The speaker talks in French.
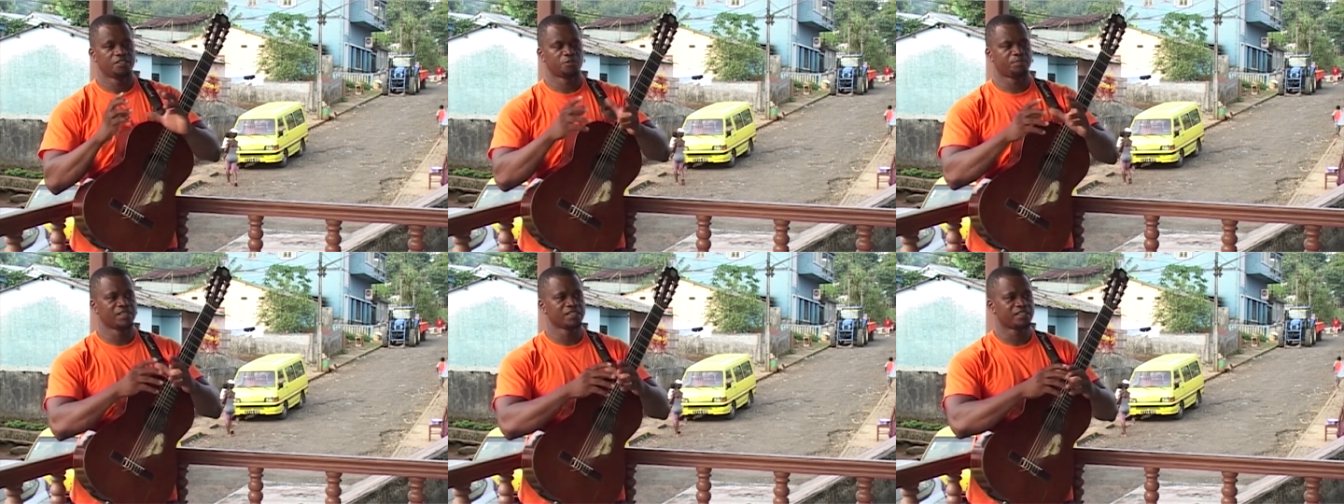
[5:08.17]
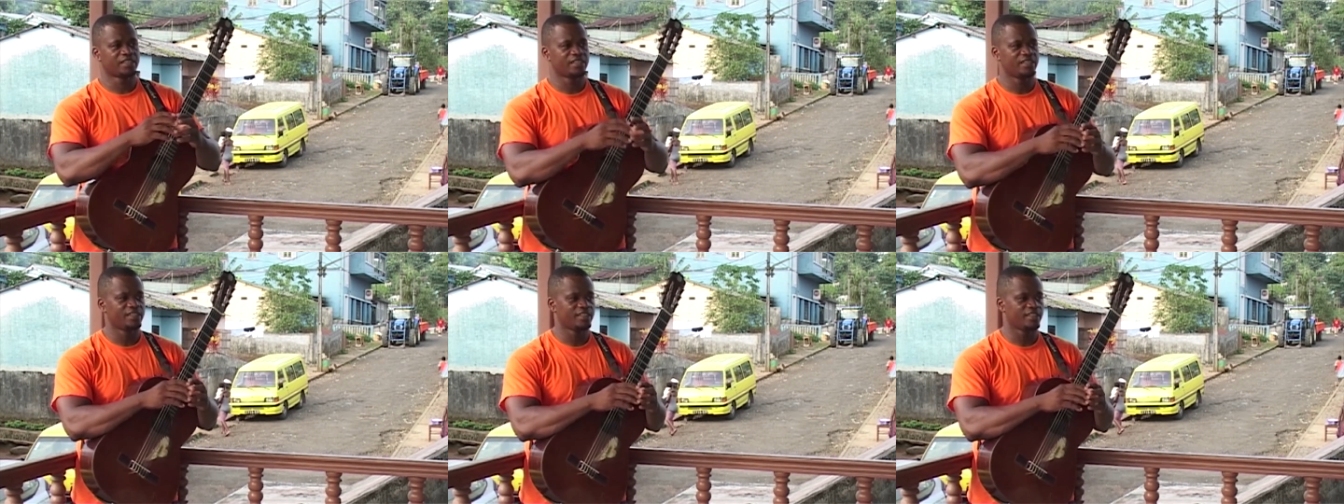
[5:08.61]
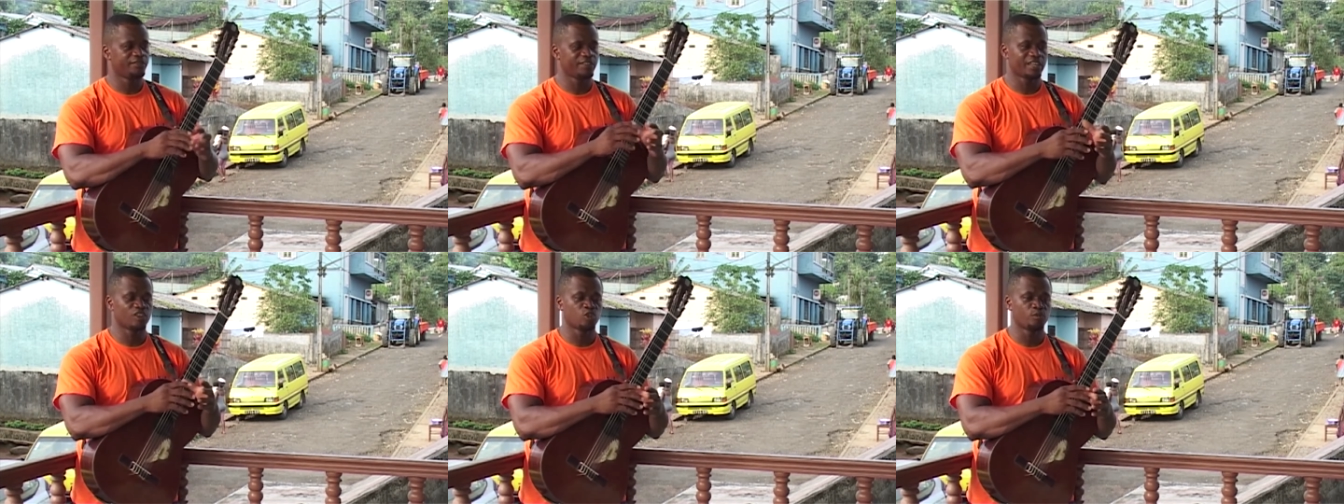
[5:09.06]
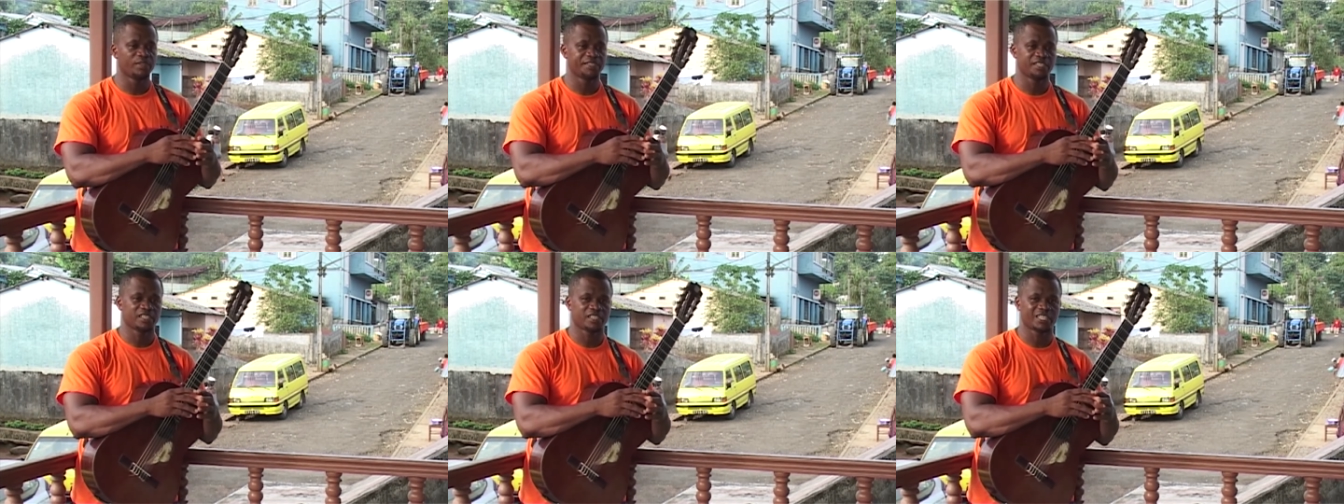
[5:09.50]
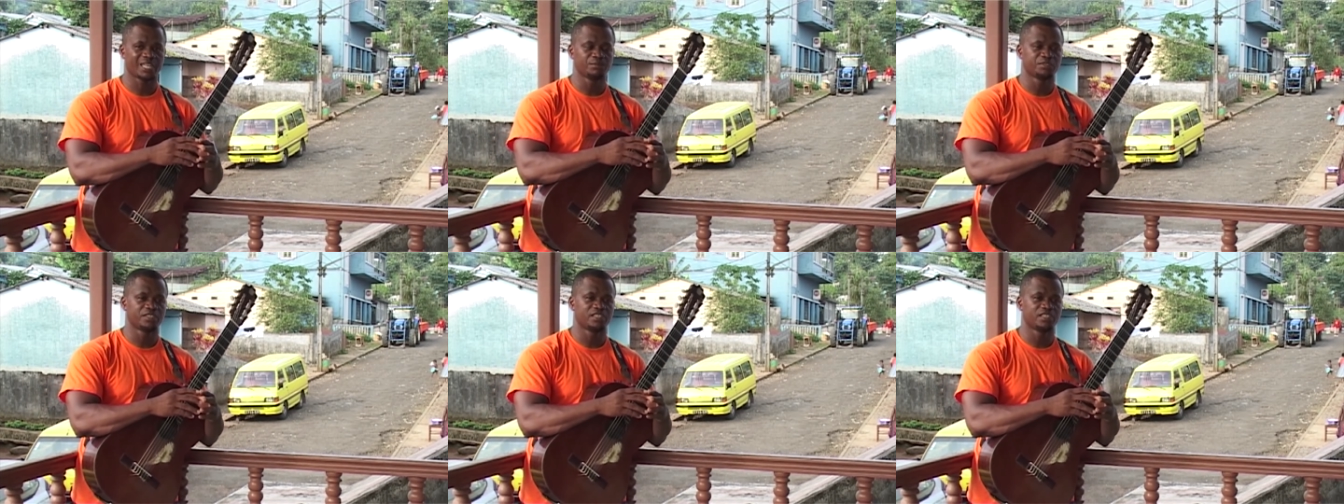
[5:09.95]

Je pense qu'avec le commerce équitable,